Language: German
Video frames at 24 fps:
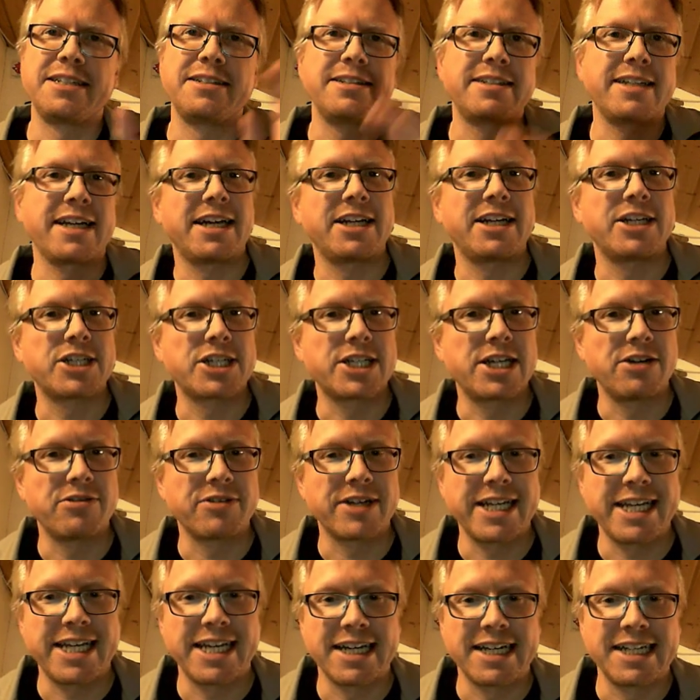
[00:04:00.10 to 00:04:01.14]
diese Einstellung
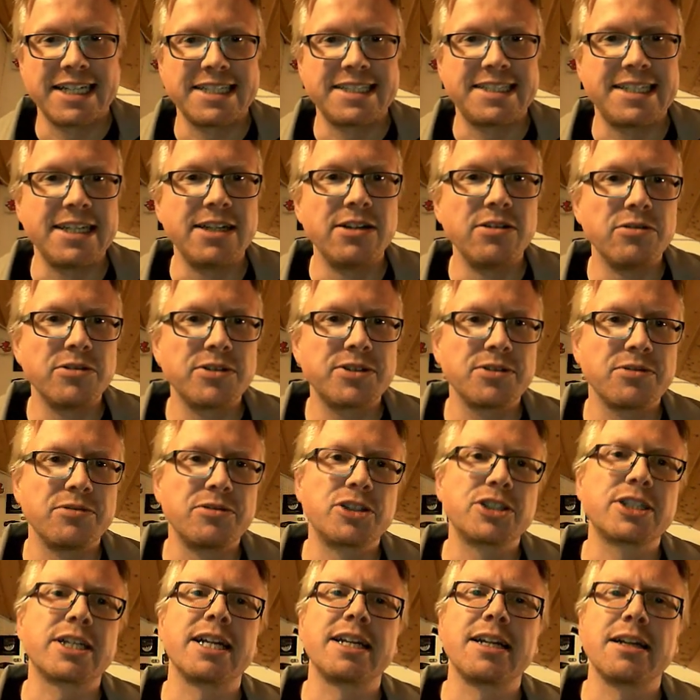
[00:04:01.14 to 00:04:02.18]
eher sinnlos
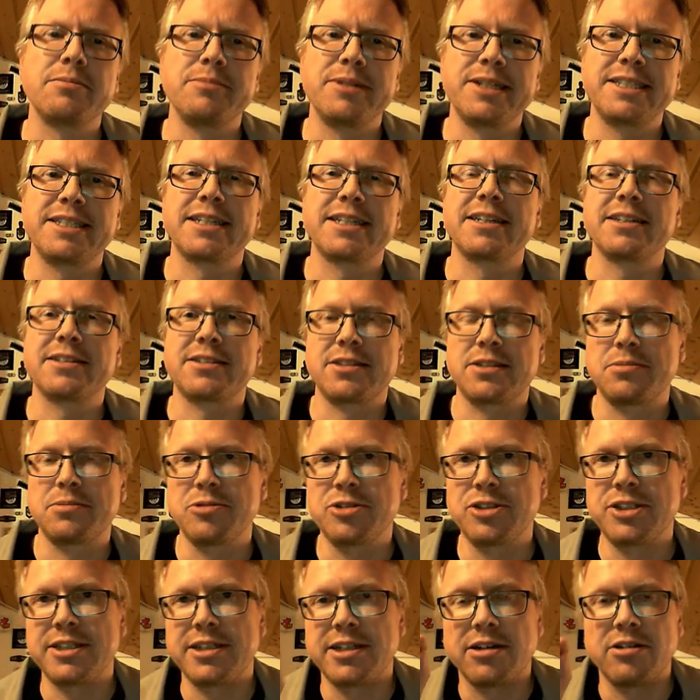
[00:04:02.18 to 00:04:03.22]
und standardmäßig ist
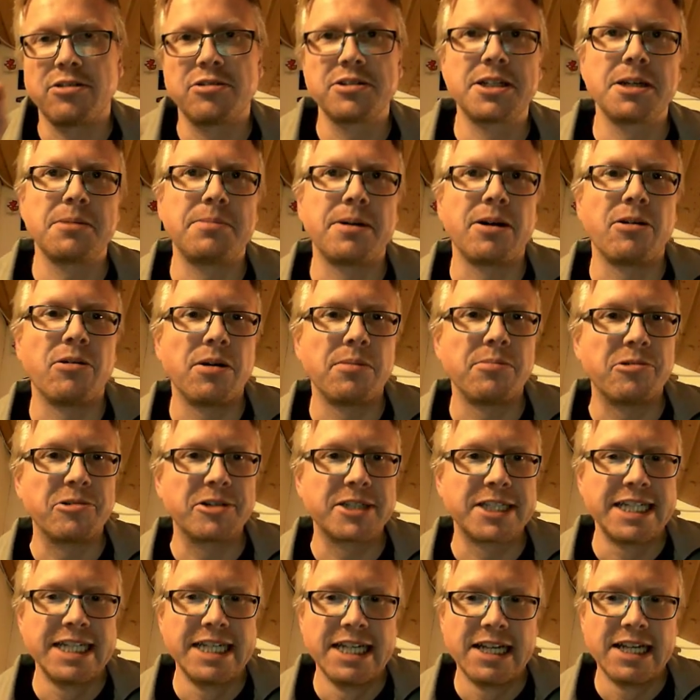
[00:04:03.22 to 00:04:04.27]
inzwischen hier auch der Power
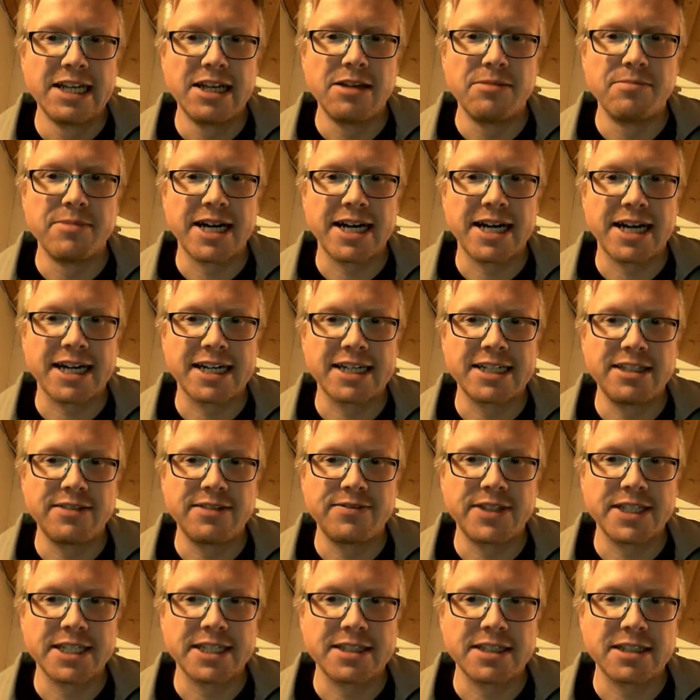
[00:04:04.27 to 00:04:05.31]
Mode immer
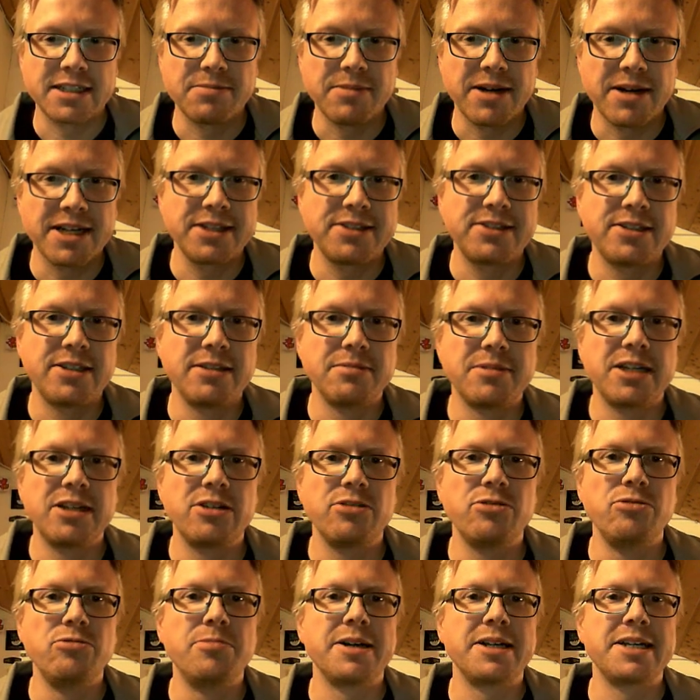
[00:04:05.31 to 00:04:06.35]
aktiviert. Ich mache jetzt hier mal
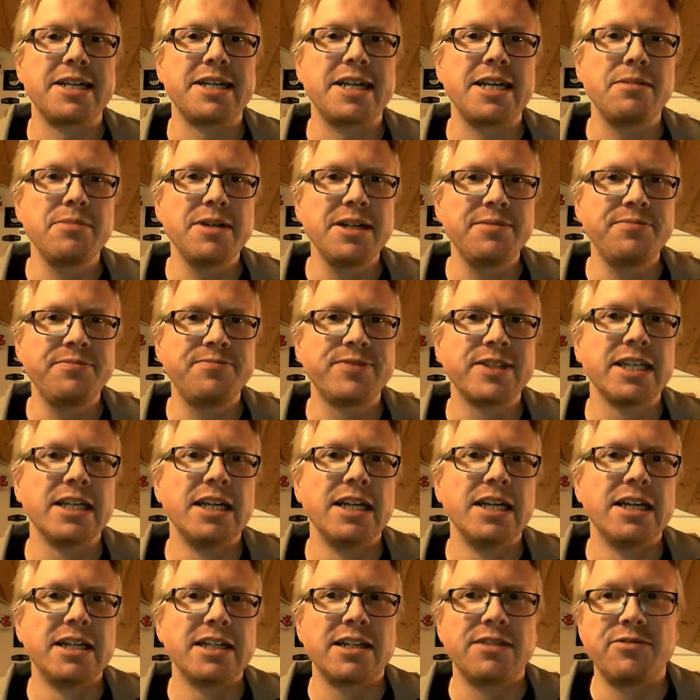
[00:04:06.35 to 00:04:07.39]
übernehmen,
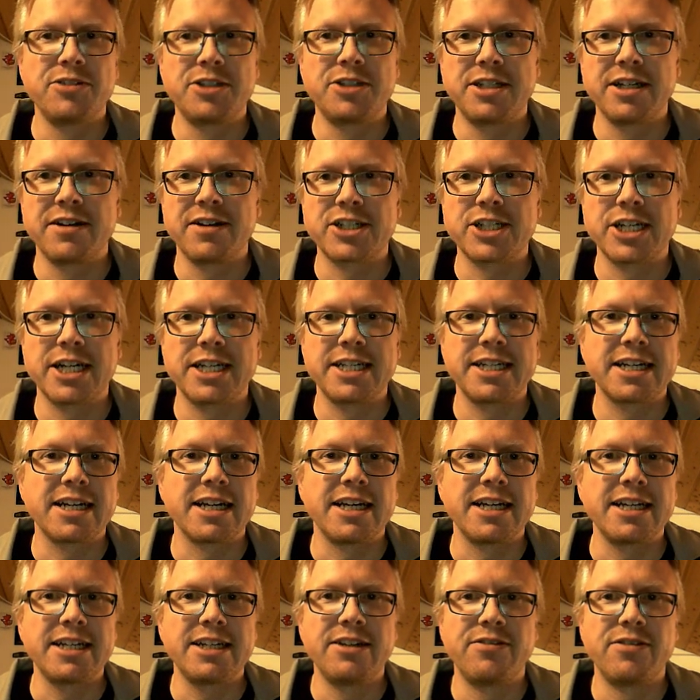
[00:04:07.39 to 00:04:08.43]
dann wird hier wahrscheinlich
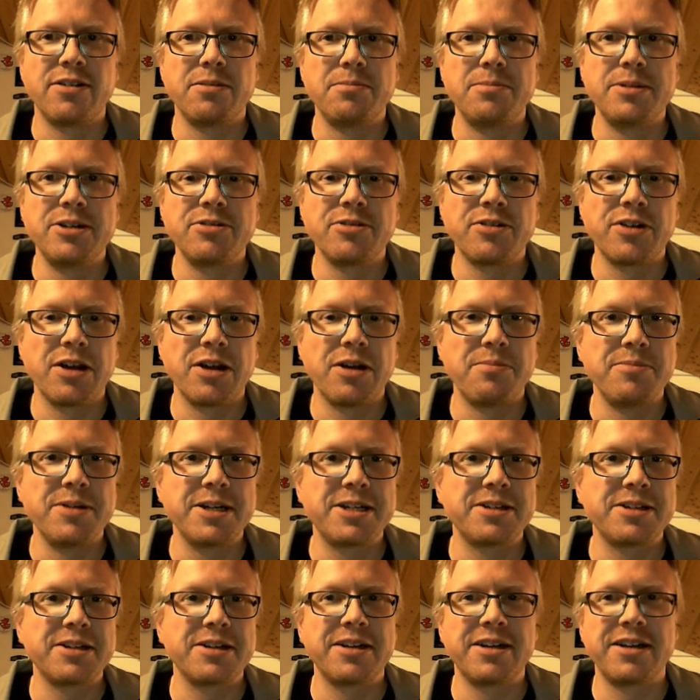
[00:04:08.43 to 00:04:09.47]
gleich die Verbindung
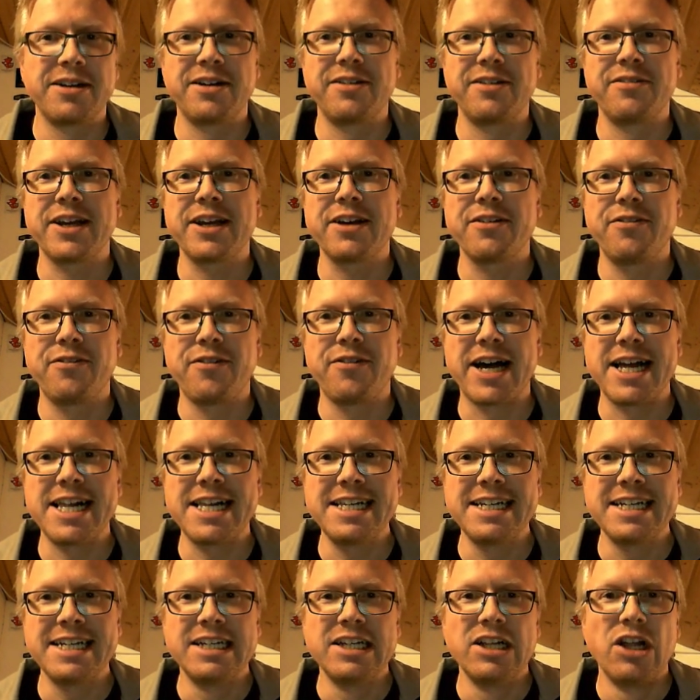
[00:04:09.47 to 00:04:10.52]
mit äh,
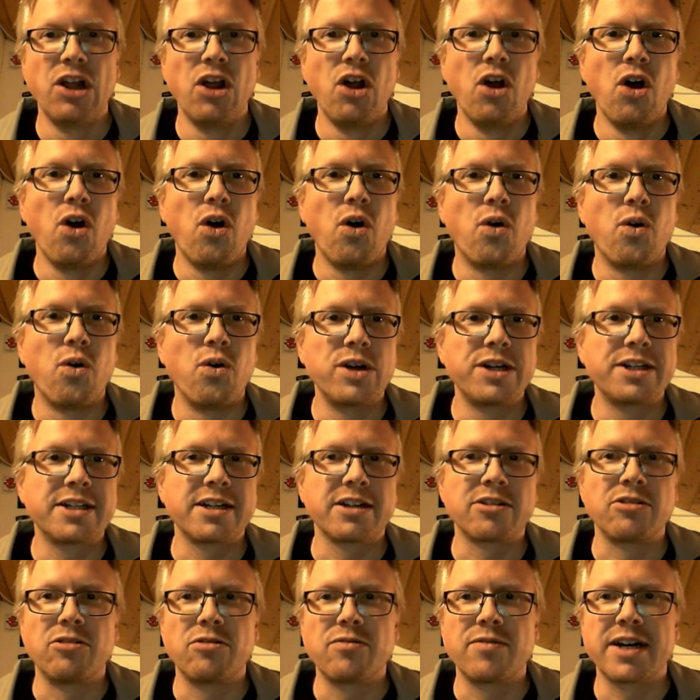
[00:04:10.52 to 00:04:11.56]
wegfallen und
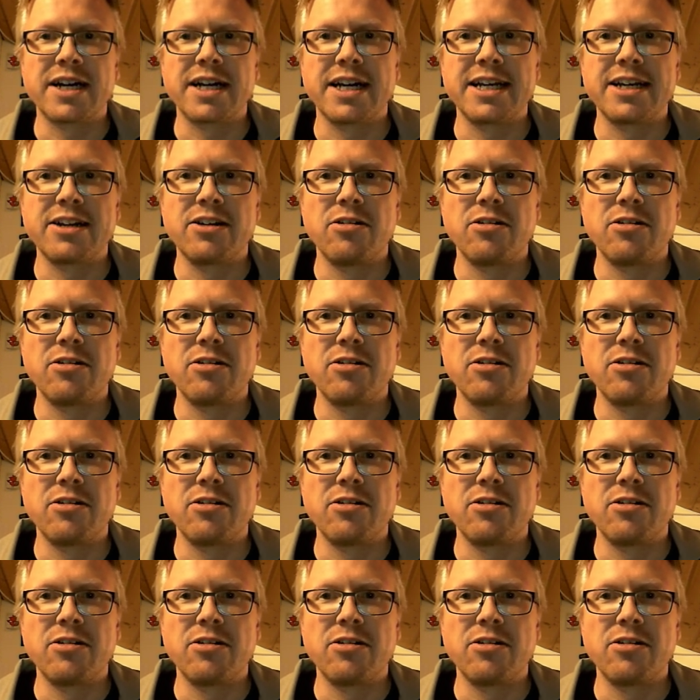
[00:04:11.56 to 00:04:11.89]
dann gucken wir gleich